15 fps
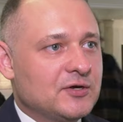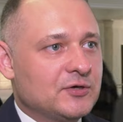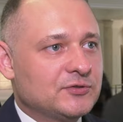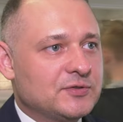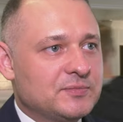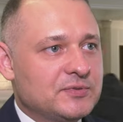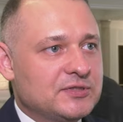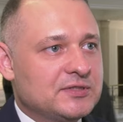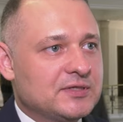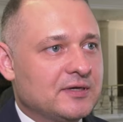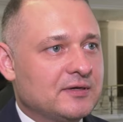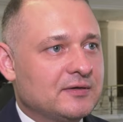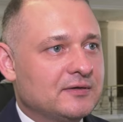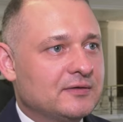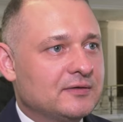Osobiście
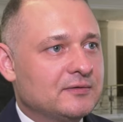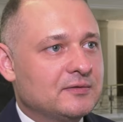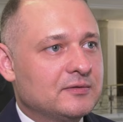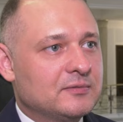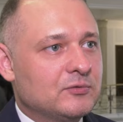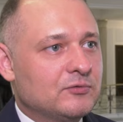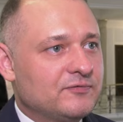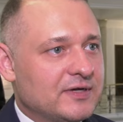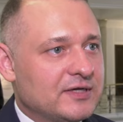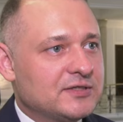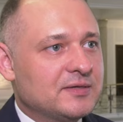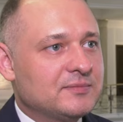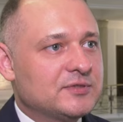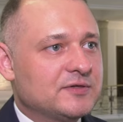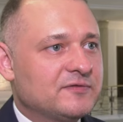e, e,
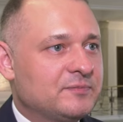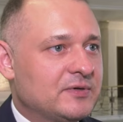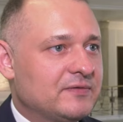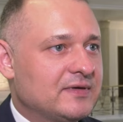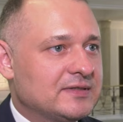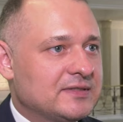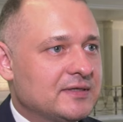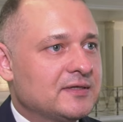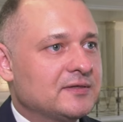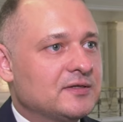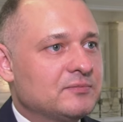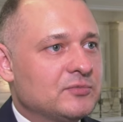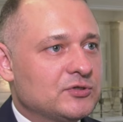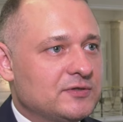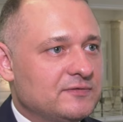uważam, że wprowadzenie
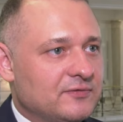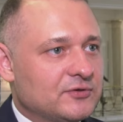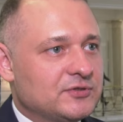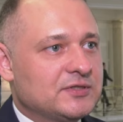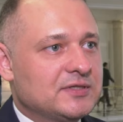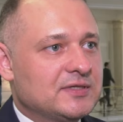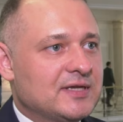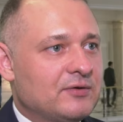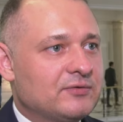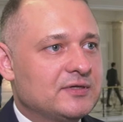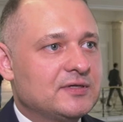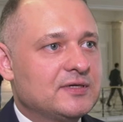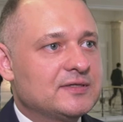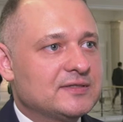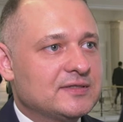tej możliwości
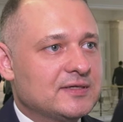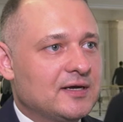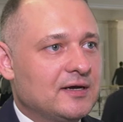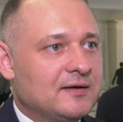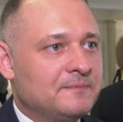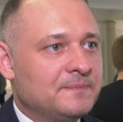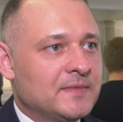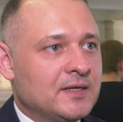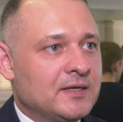nauki języka